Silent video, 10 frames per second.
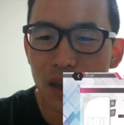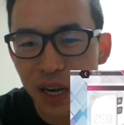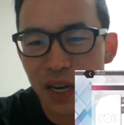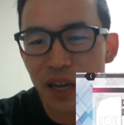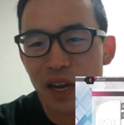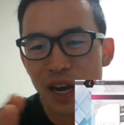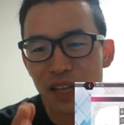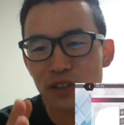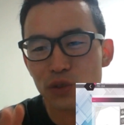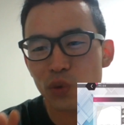각각의
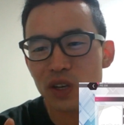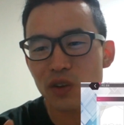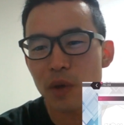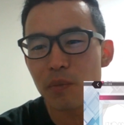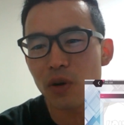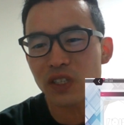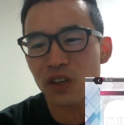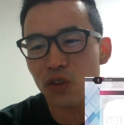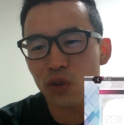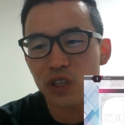카드를 통해서 멤버
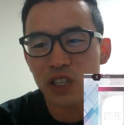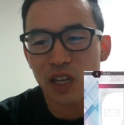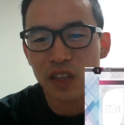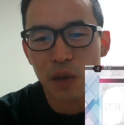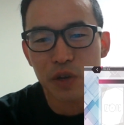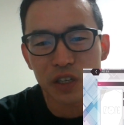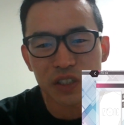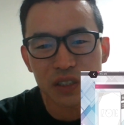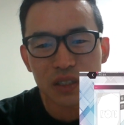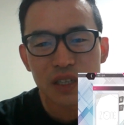생년월일이나 데뷔일
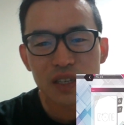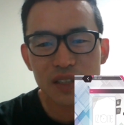등